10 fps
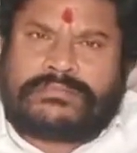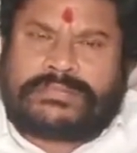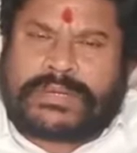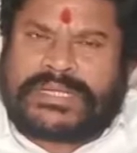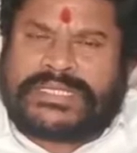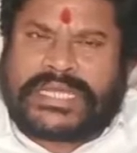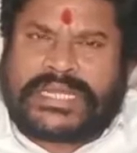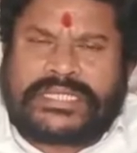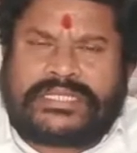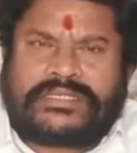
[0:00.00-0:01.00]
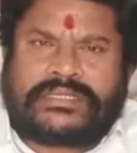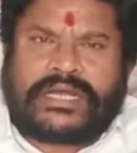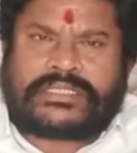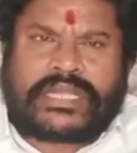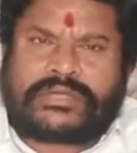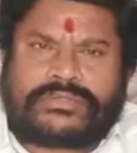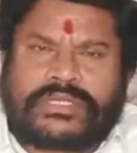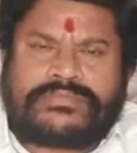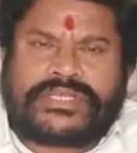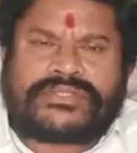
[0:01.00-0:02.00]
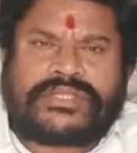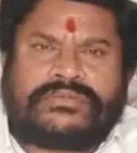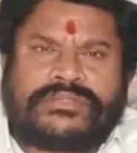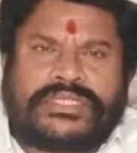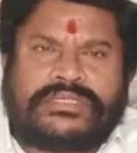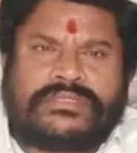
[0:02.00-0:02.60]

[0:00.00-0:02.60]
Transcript: ప్రపంచాన్ని అతలాకుతలం చేస్తూ ఉంది